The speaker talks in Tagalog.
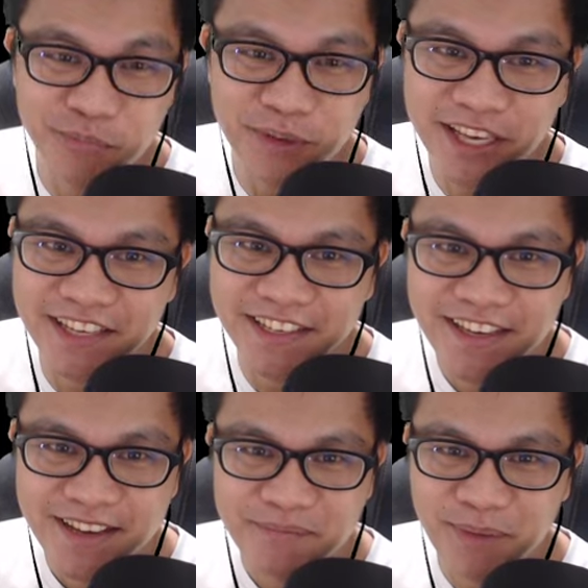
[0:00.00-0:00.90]
to play.
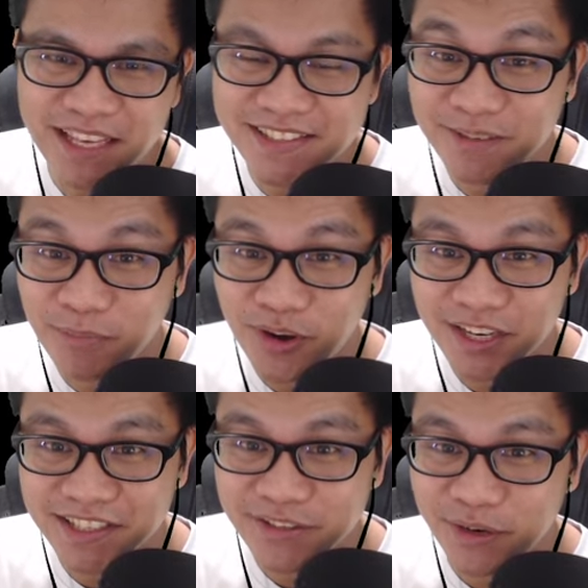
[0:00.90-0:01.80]
Place the
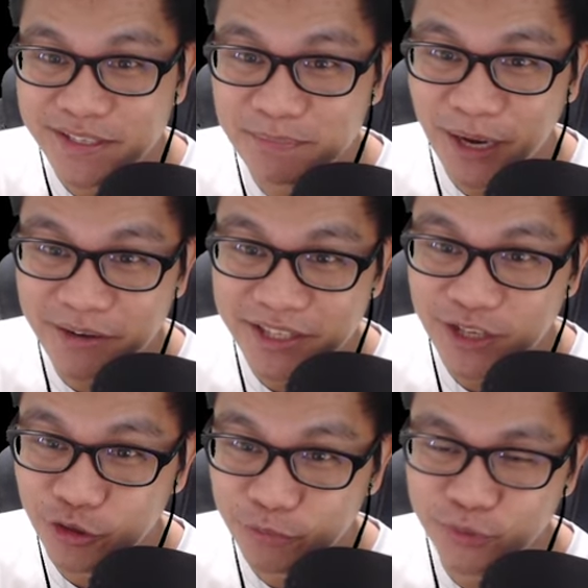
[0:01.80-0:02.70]
ball in a
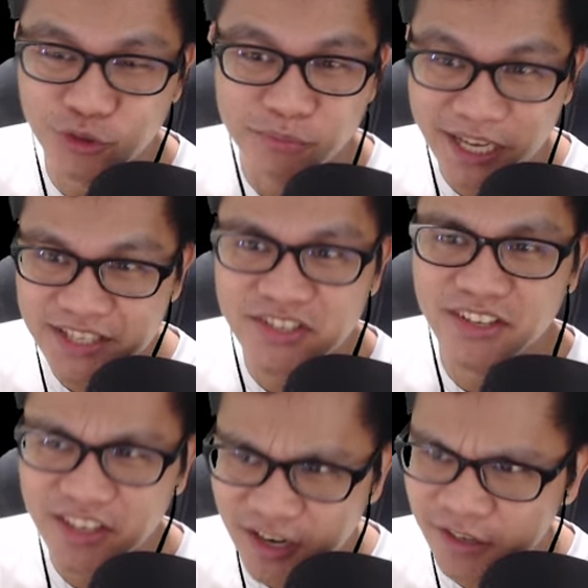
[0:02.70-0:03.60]
transparent cube to match
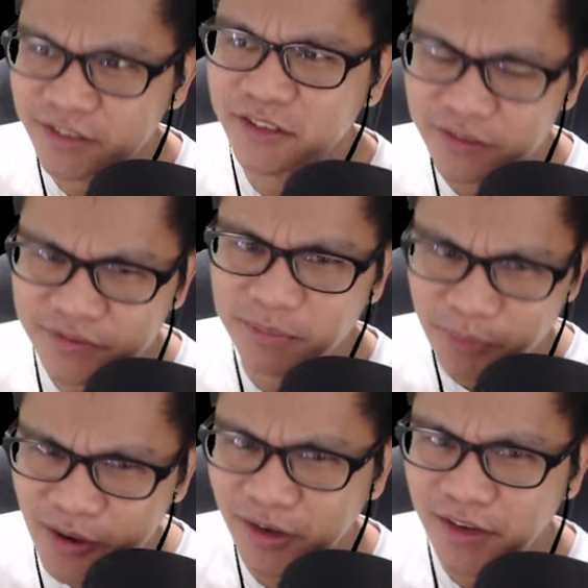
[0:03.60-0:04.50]
the color of the
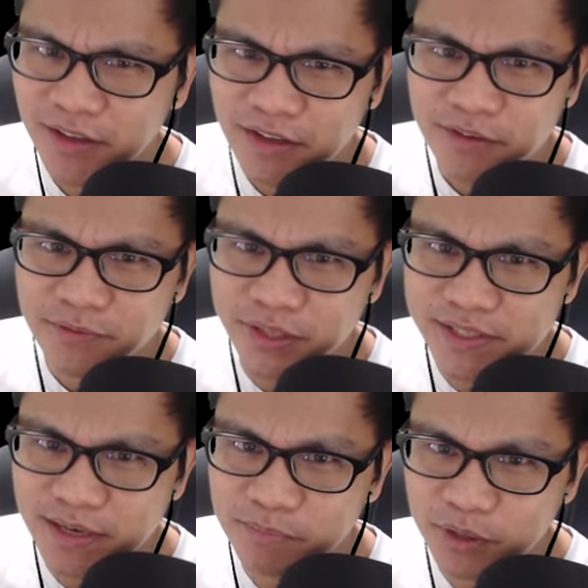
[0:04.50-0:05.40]
ball. For
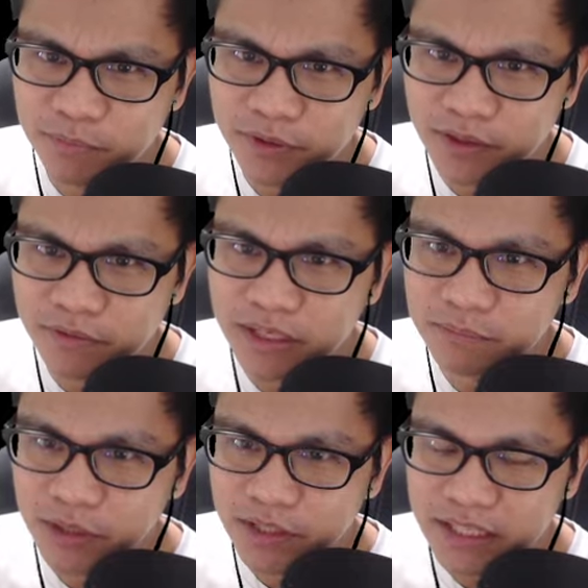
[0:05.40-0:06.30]
example, put the
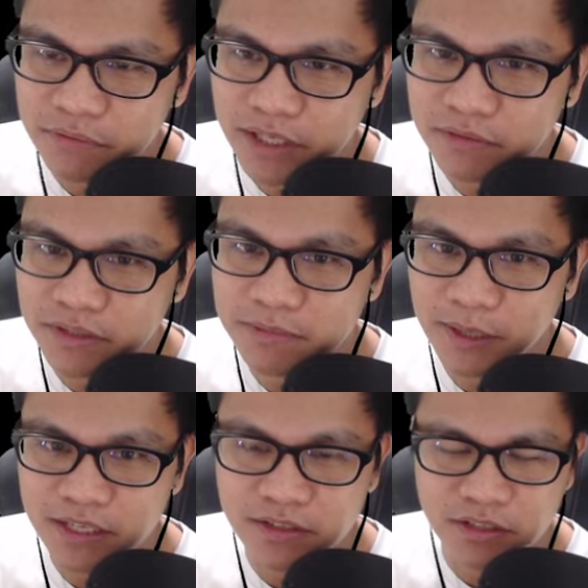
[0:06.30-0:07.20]
red ball in a red
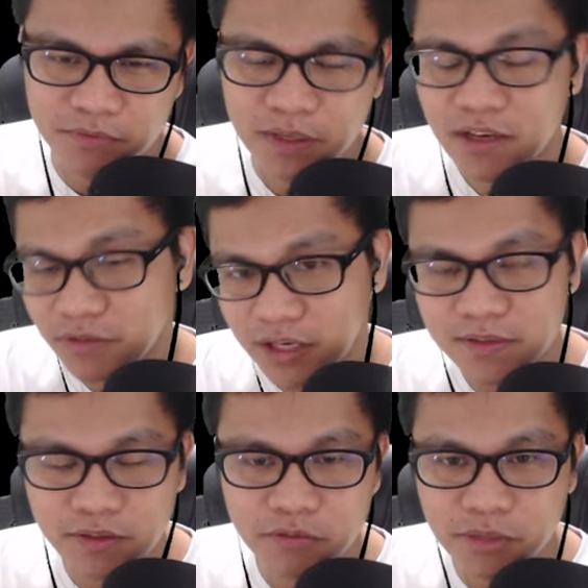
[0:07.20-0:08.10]
transparent cube. Ah, okay.
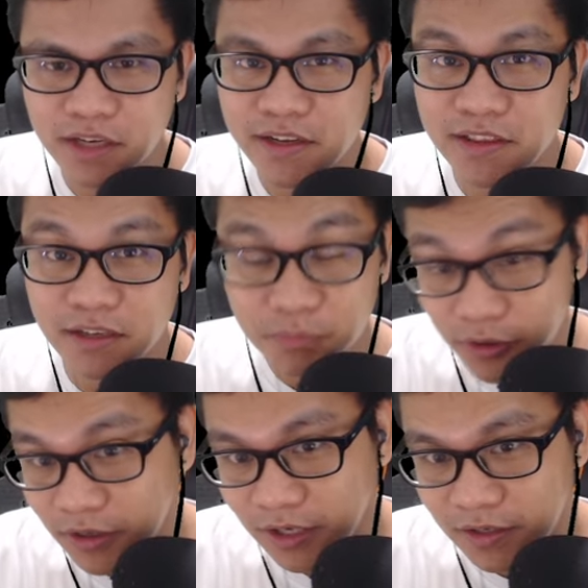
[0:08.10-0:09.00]
So, yung mga red na
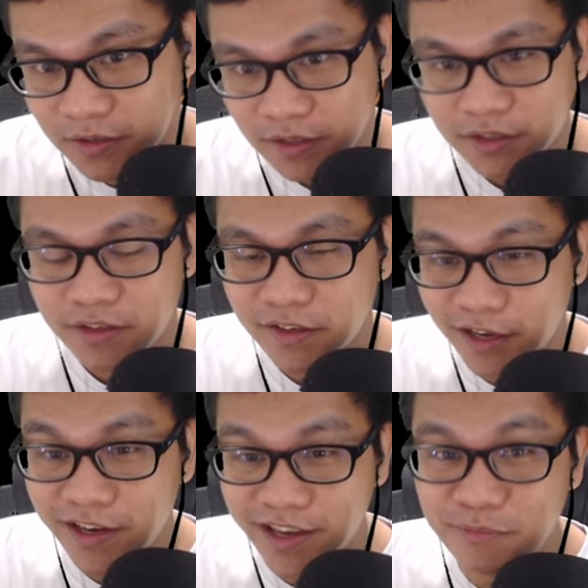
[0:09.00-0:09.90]
bola,
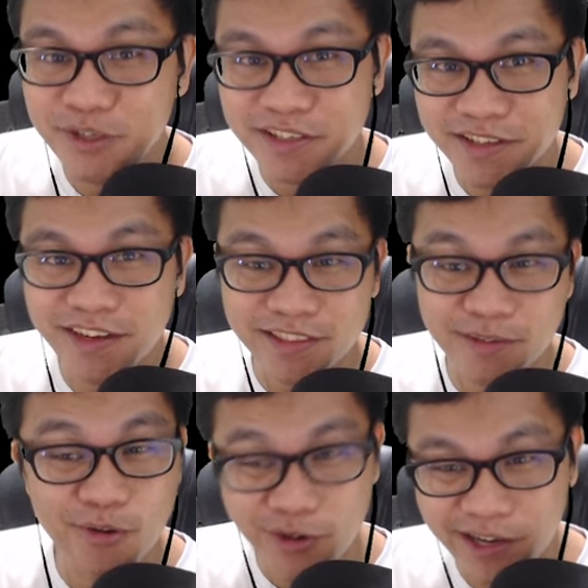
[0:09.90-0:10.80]
ilalagay mo siya sa red
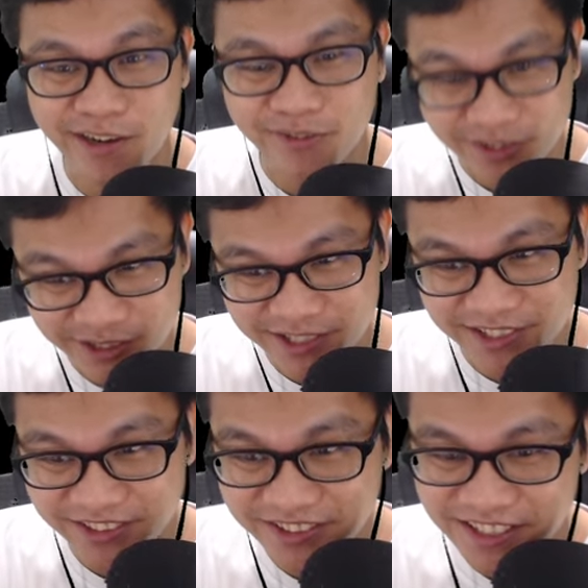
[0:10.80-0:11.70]
na bola, of
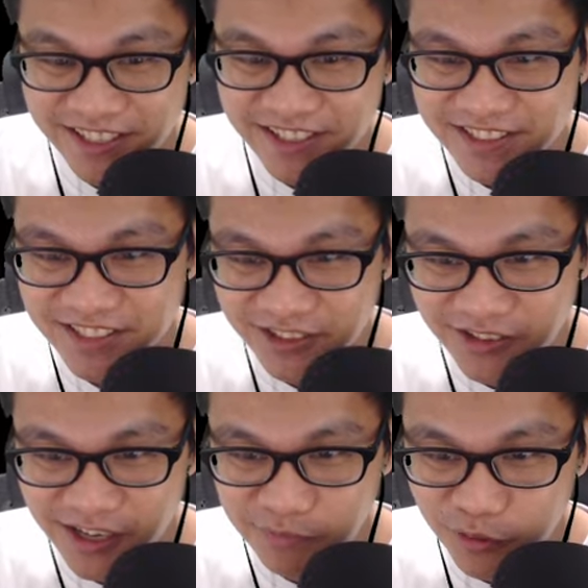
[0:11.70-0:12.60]
course, no?
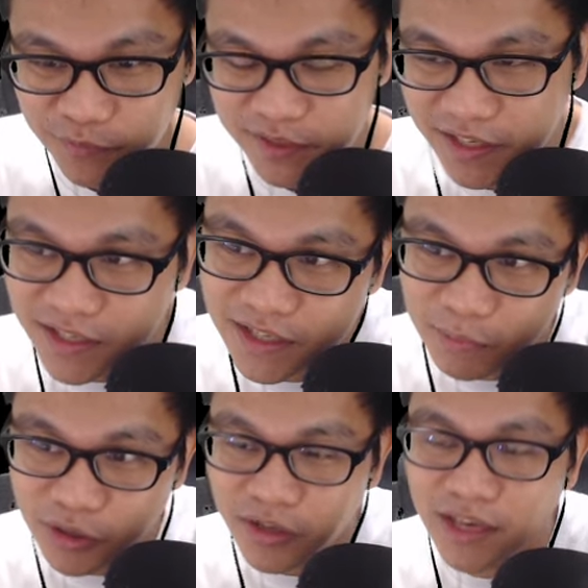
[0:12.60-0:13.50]
So, uh, move screen
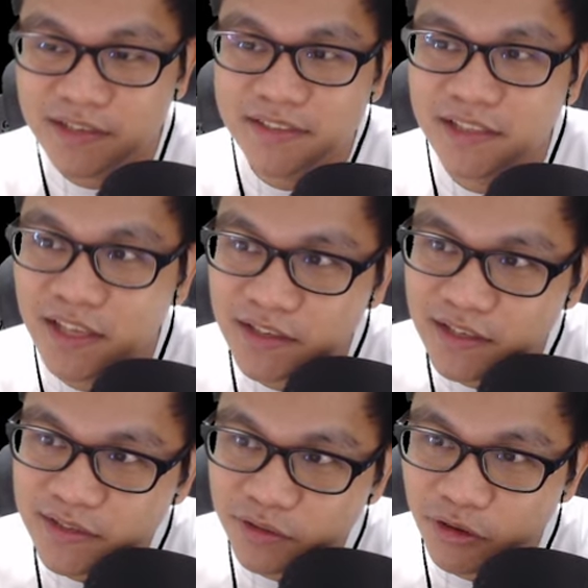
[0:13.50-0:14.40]
WASD,
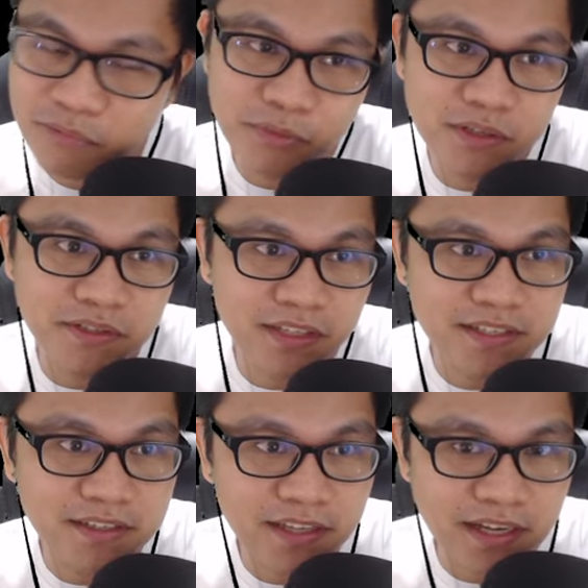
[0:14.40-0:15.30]
destroy balls yung
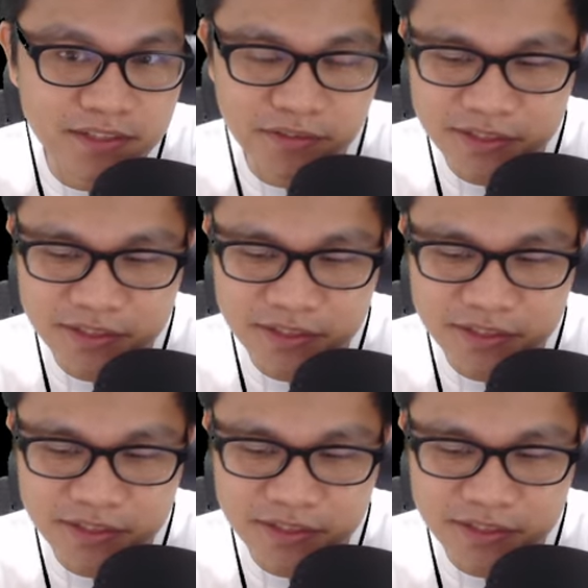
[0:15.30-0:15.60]
nasa taas. Okay,